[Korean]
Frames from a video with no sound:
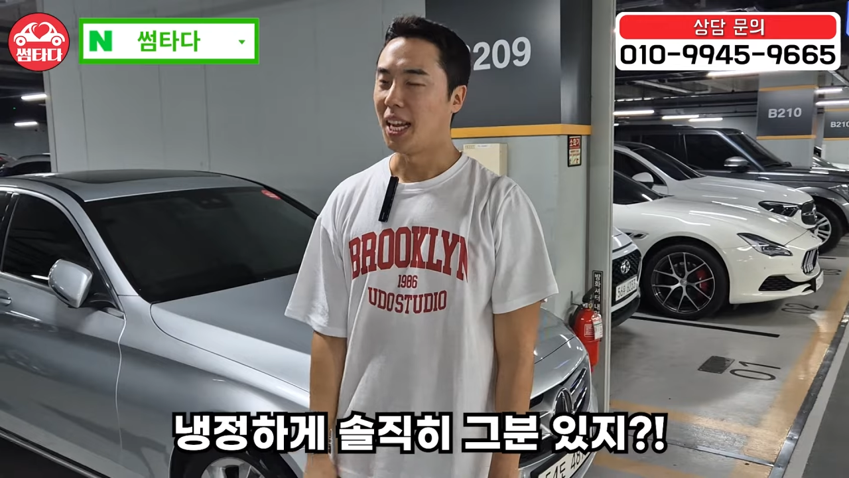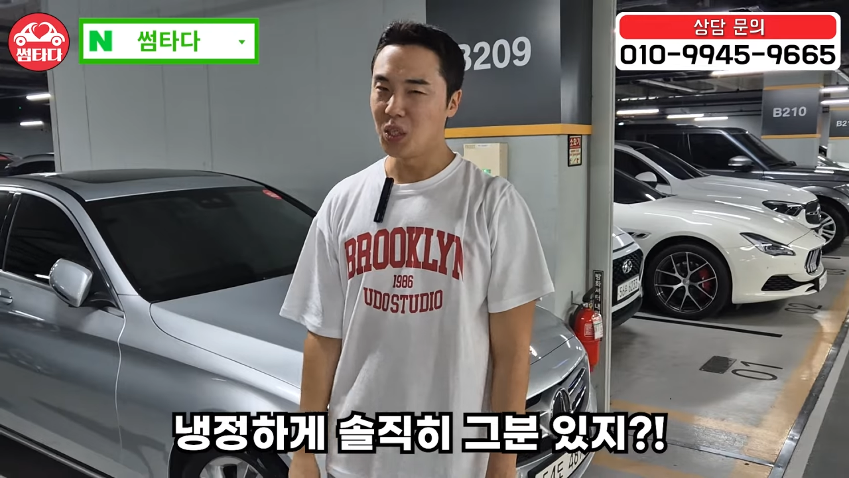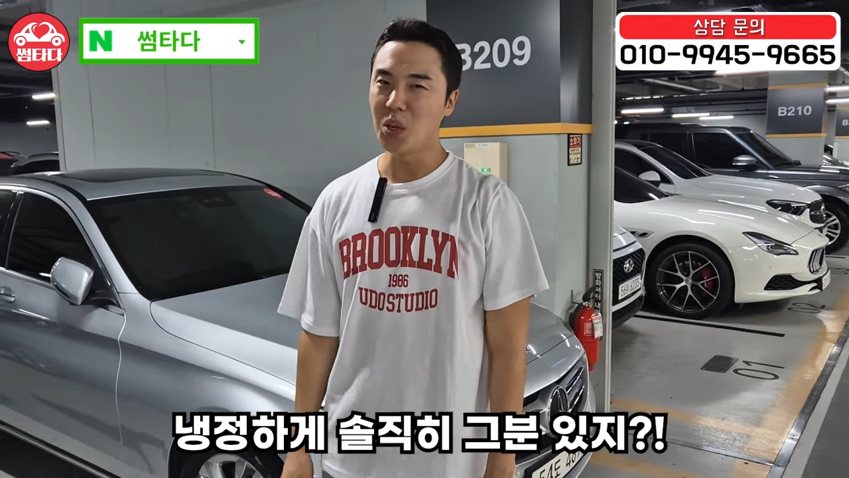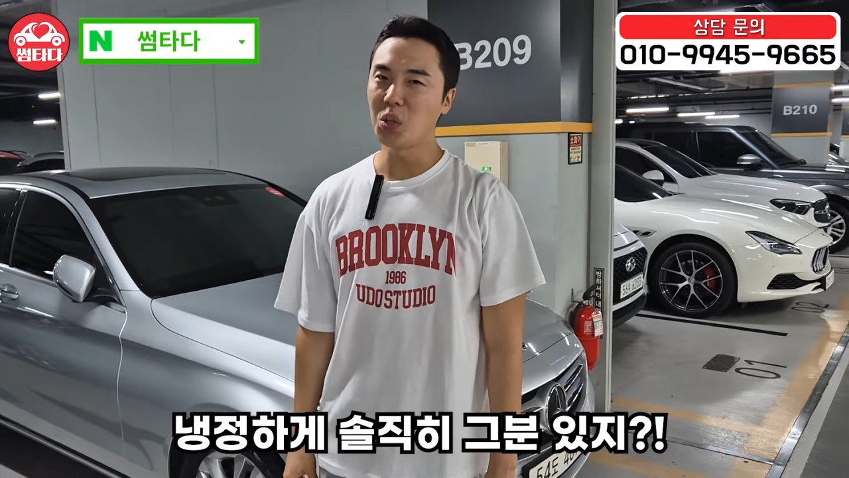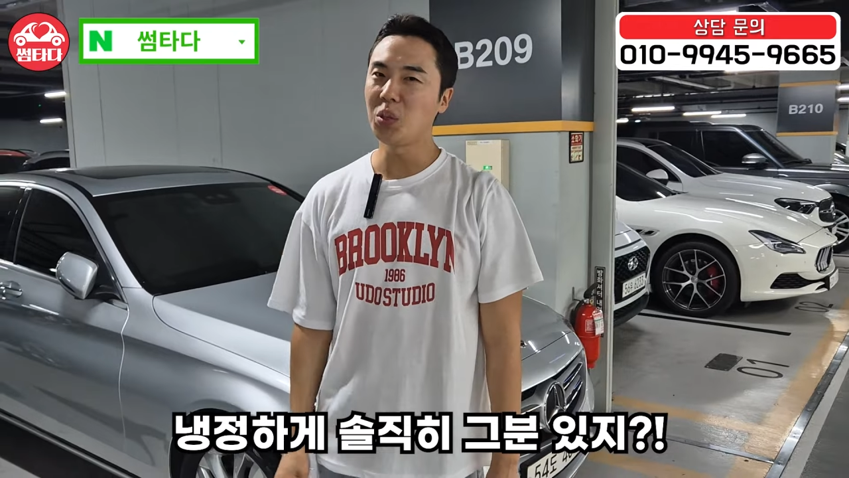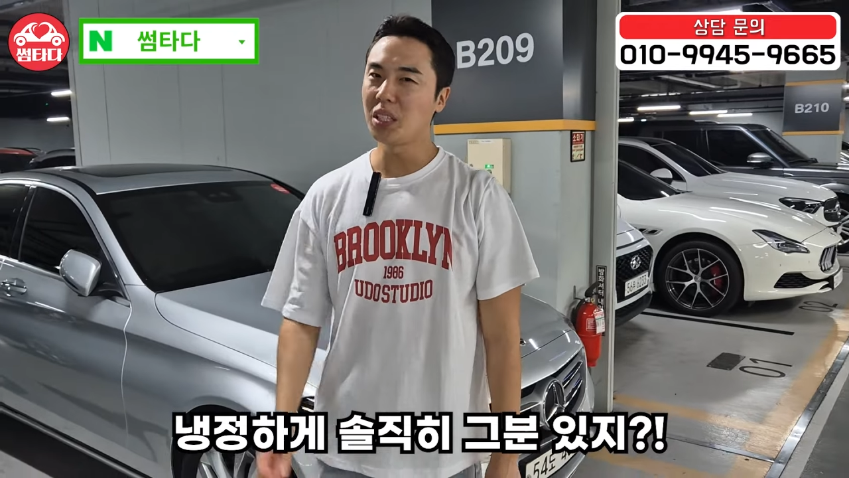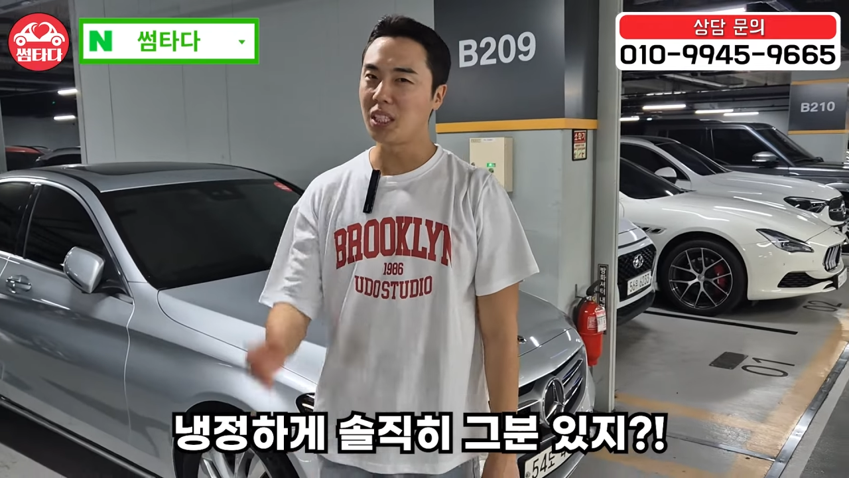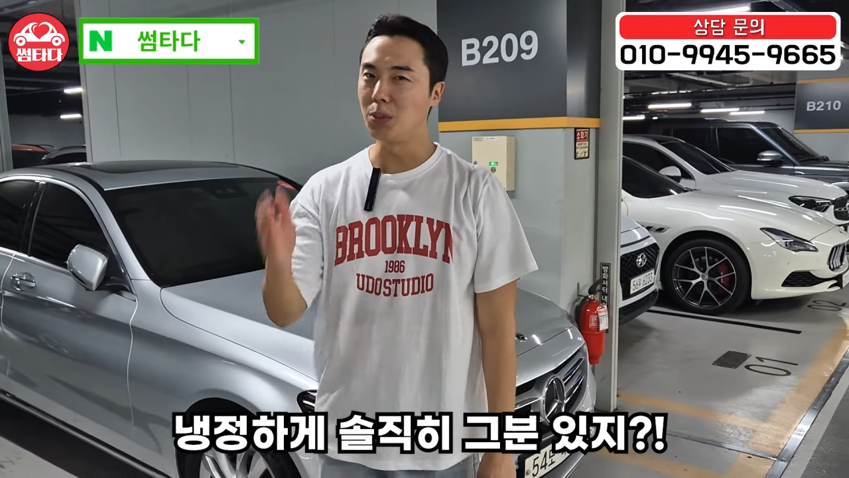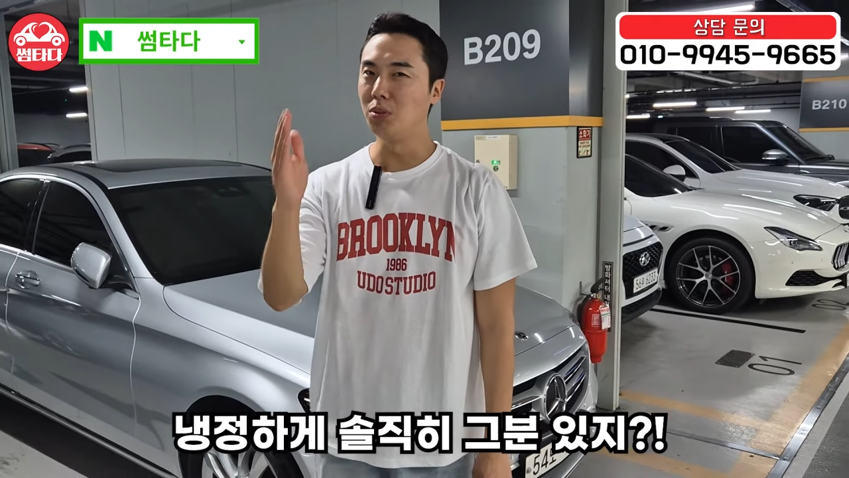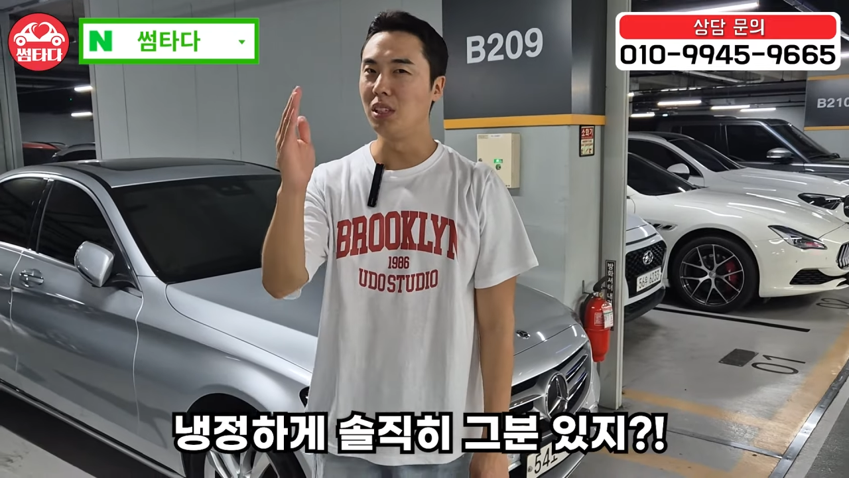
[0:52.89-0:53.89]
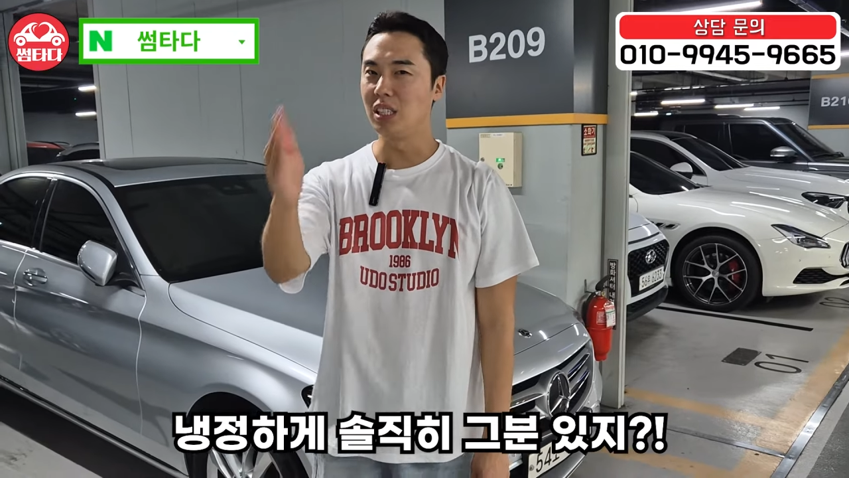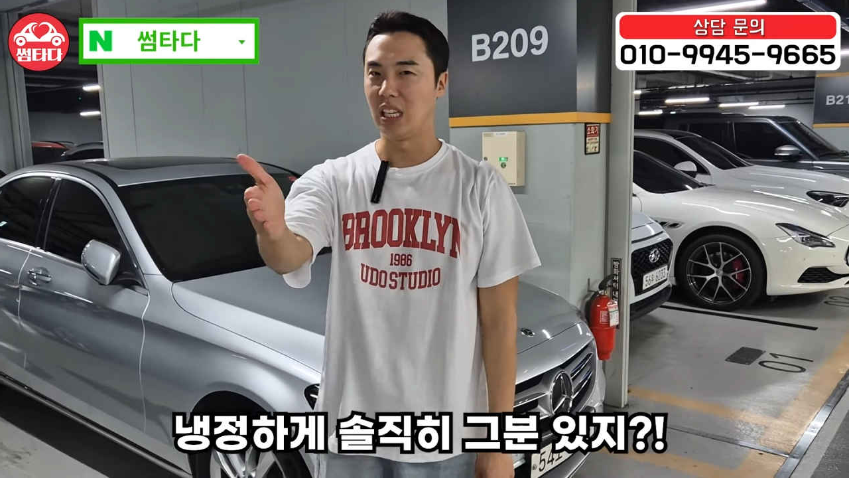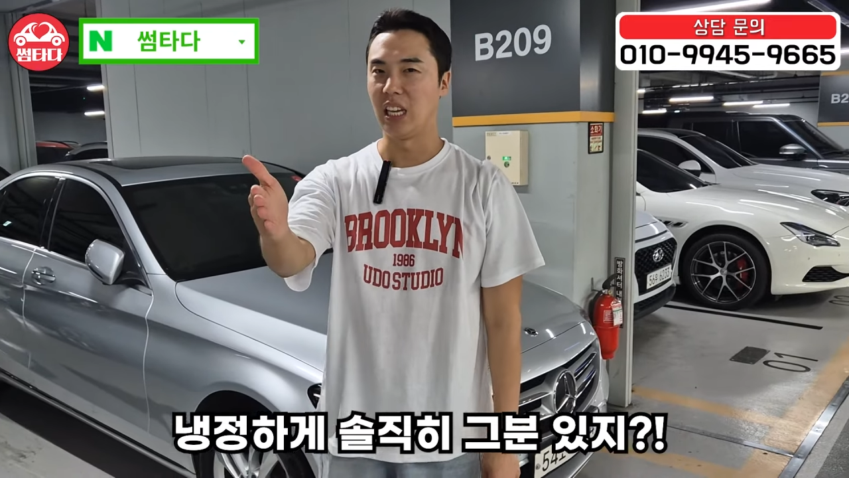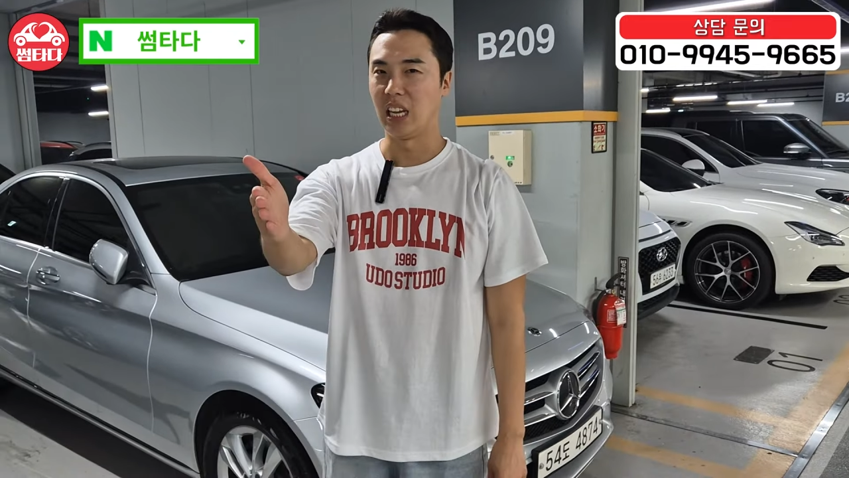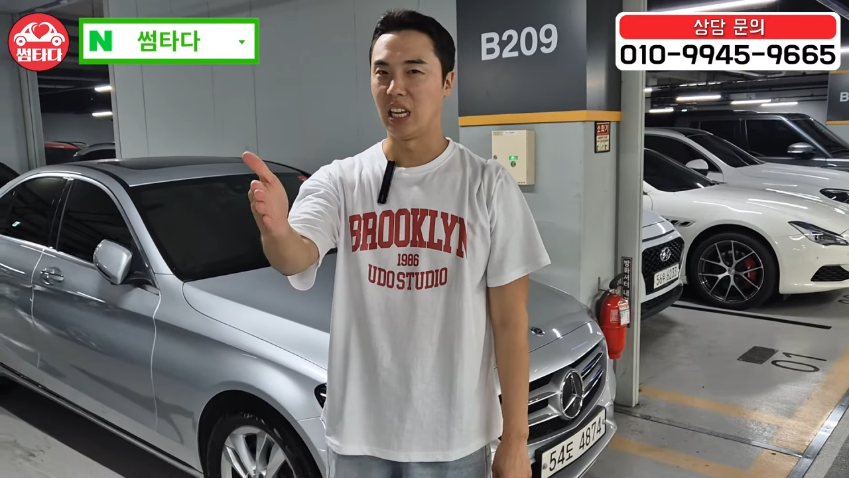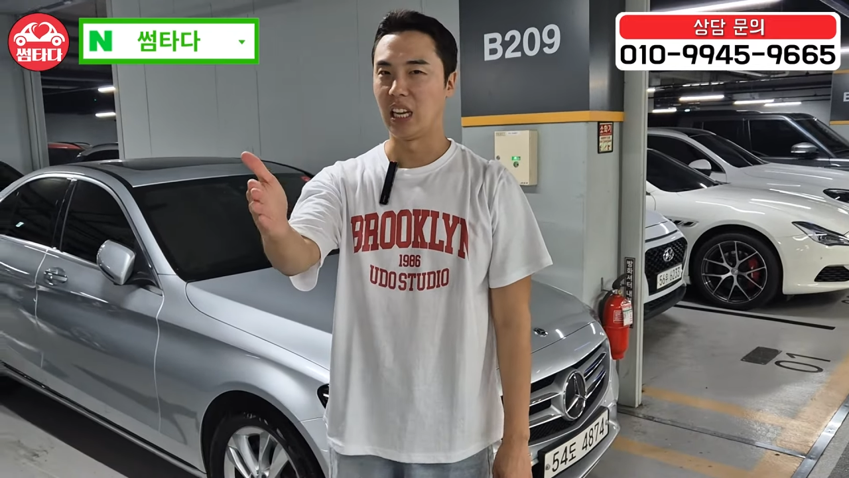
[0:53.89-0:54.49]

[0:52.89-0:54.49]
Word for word: 냉정한 솔직히 그분 있지.